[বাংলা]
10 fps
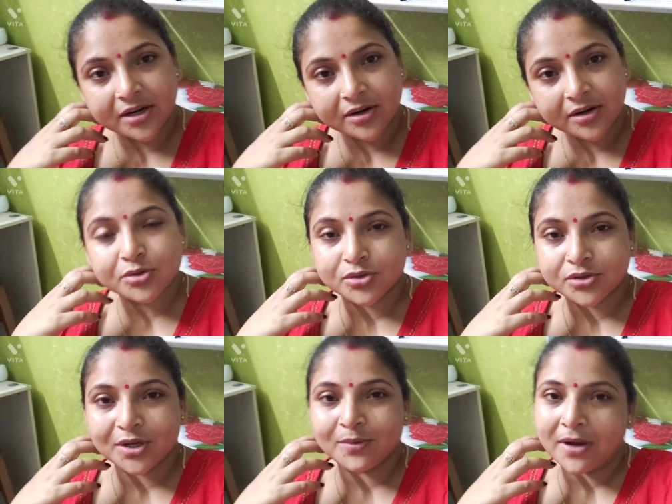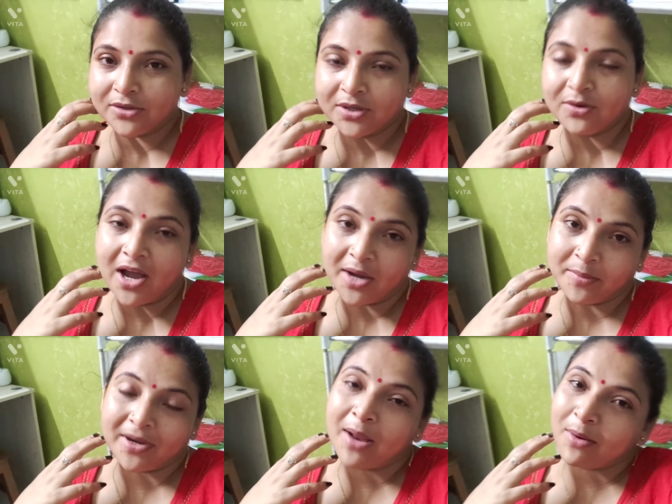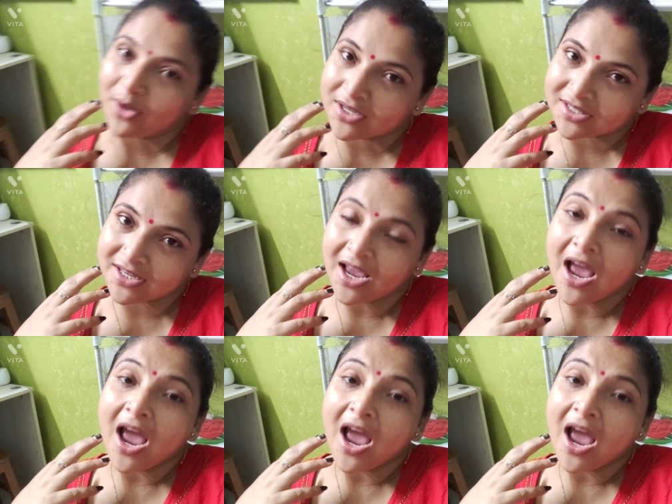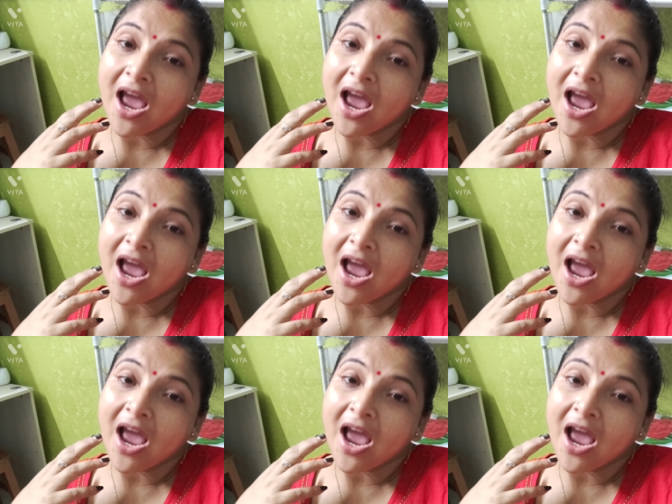করো সুস্থ থেকো ভালো থেকো আগামীকাল আবারও আসছি নতুন একটা ব্লগের